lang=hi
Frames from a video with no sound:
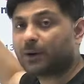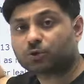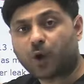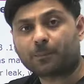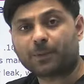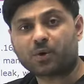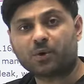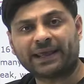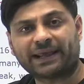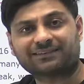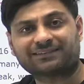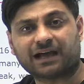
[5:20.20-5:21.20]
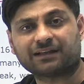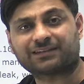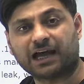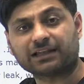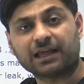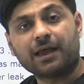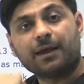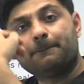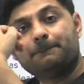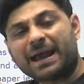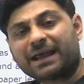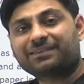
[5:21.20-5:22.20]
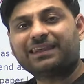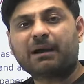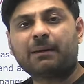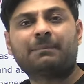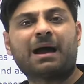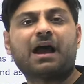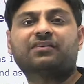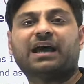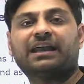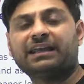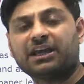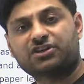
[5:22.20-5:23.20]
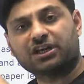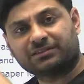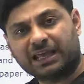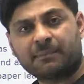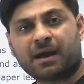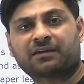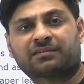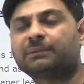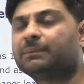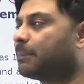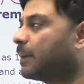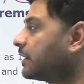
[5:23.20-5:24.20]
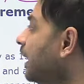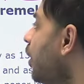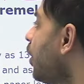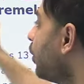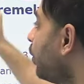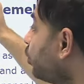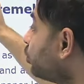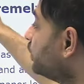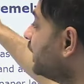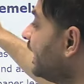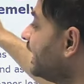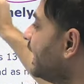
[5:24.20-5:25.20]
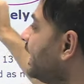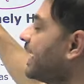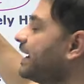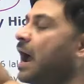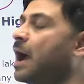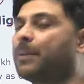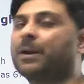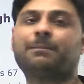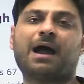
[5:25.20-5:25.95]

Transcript: पर टॉपर होने के साथ साथ मैक्सिमम मार्क्स यानी कि जितने मार्क्स का पेपर था उतने इनके यहां पर